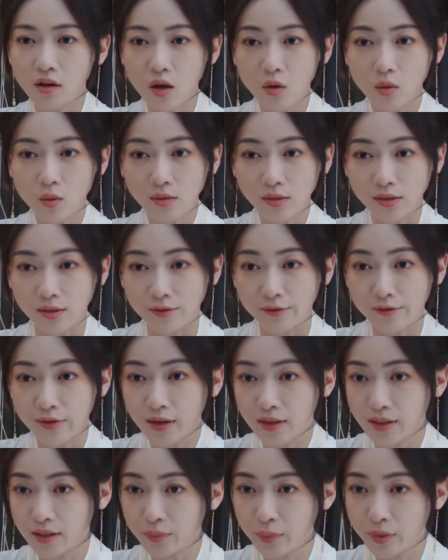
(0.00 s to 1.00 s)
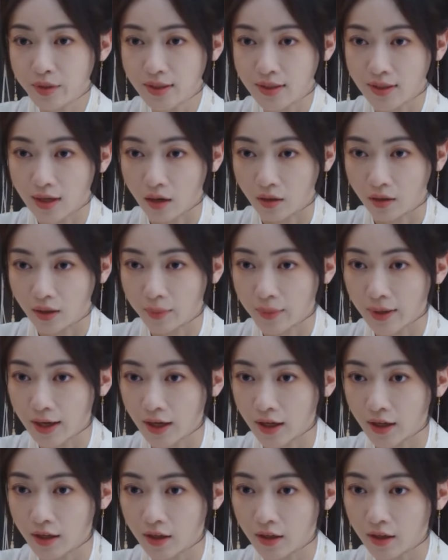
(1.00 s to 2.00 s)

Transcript: 赵公子年纪不小了吧？